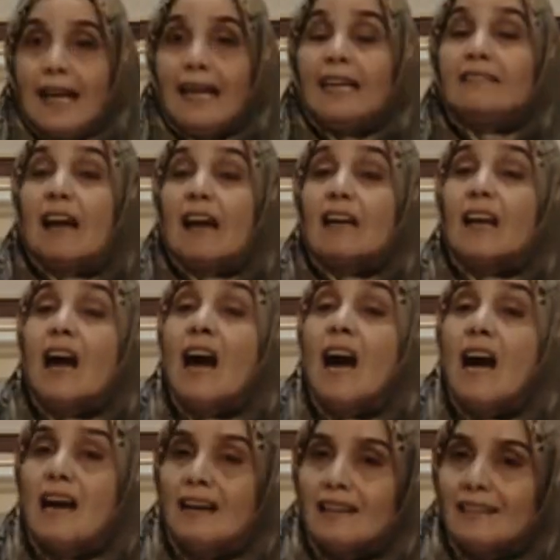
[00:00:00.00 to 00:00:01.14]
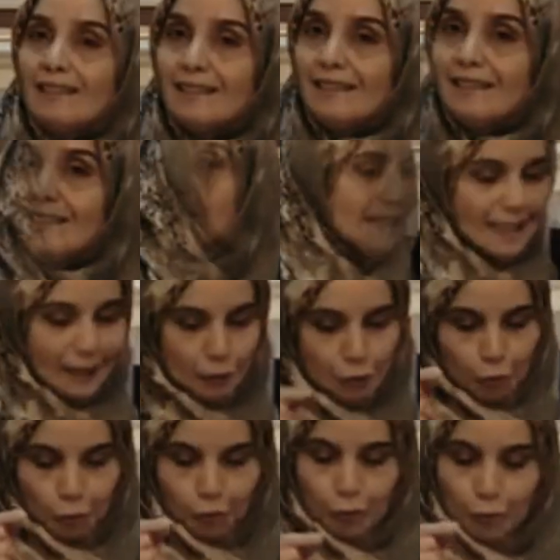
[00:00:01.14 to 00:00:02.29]
ألا تقرأها
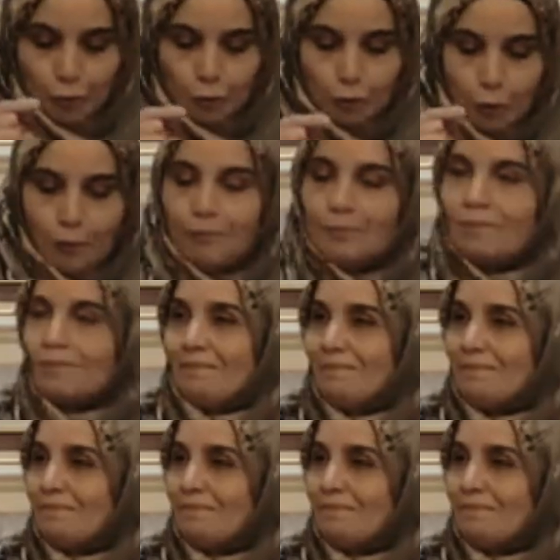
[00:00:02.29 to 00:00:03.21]
يدعوكم